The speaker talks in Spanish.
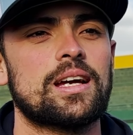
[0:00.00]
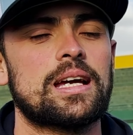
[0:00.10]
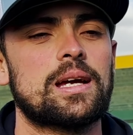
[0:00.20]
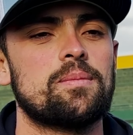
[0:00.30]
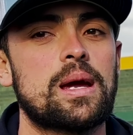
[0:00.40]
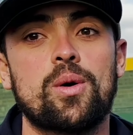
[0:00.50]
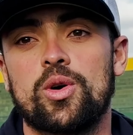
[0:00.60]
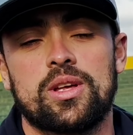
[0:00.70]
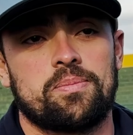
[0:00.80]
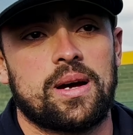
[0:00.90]
eh, me
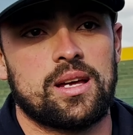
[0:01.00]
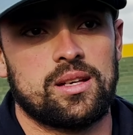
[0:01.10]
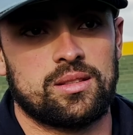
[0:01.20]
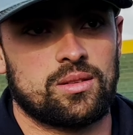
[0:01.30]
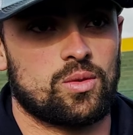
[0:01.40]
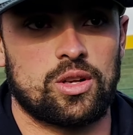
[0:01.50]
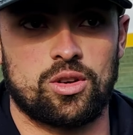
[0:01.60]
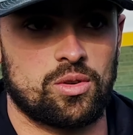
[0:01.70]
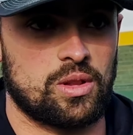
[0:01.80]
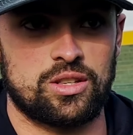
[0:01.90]
voy del país,
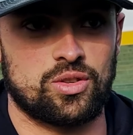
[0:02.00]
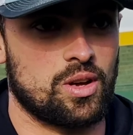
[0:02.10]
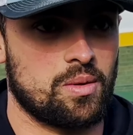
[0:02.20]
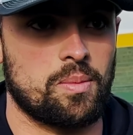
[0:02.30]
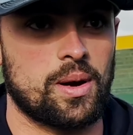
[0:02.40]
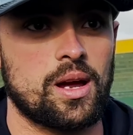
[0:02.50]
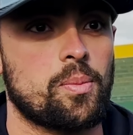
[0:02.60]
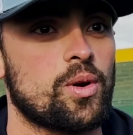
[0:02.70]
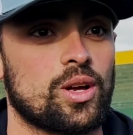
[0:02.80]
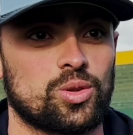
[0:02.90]
cuando decido irme del país
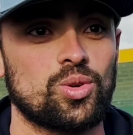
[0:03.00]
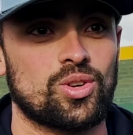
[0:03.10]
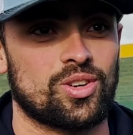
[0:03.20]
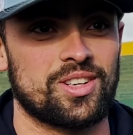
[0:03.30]
por estudios,